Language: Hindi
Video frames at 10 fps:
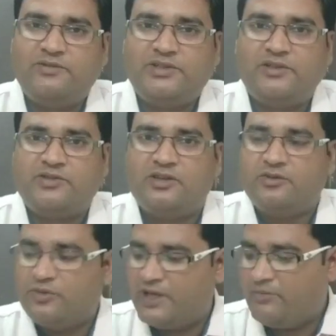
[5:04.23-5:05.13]
उसके अनुसार
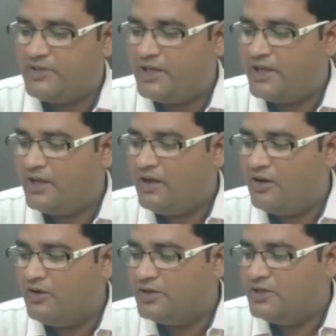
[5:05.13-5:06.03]
इनको इनाम दिया जाएगा
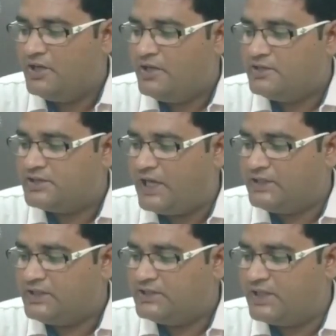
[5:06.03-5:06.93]
और
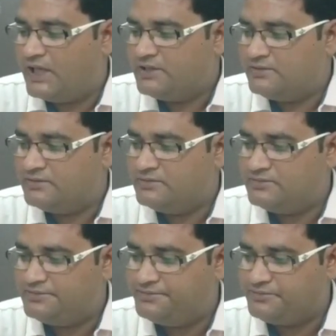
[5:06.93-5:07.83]
साथ के साथ